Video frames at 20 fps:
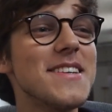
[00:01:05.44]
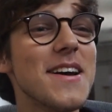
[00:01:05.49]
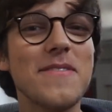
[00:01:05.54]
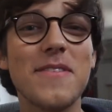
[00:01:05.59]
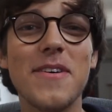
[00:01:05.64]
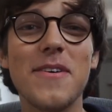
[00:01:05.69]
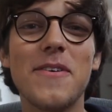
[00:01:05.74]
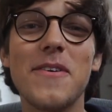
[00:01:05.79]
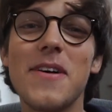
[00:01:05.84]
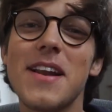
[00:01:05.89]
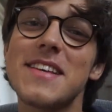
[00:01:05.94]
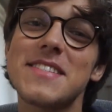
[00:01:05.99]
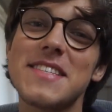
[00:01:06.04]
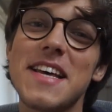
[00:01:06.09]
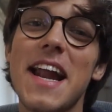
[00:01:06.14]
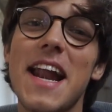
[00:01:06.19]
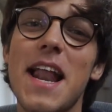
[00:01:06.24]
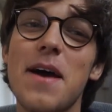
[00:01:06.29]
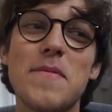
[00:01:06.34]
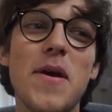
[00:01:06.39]
cioè, quale
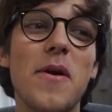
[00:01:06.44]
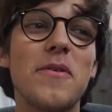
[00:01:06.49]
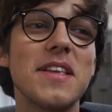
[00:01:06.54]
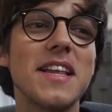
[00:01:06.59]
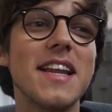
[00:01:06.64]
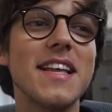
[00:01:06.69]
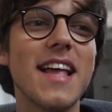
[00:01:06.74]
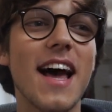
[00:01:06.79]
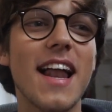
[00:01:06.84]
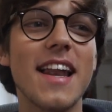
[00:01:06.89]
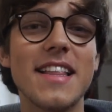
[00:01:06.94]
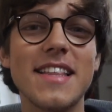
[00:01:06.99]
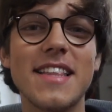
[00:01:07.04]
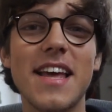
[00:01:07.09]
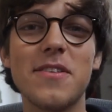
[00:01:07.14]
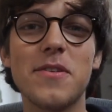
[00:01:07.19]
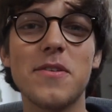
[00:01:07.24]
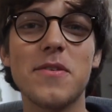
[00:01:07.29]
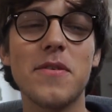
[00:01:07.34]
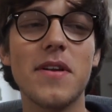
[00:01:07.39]
sarà la mia utilità
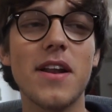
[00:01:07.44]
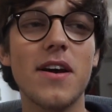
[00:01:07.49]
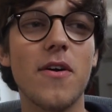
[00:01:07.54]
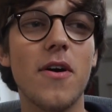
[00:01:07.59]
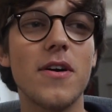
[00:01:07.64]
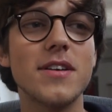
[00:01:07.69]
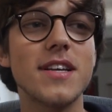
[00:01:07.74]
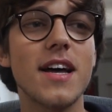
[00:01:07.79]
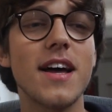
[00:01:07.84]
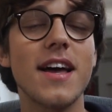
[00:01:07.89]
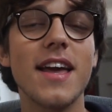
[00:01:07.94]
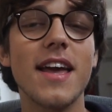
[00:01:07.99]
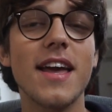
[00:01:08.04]
all'interno di quella cosa?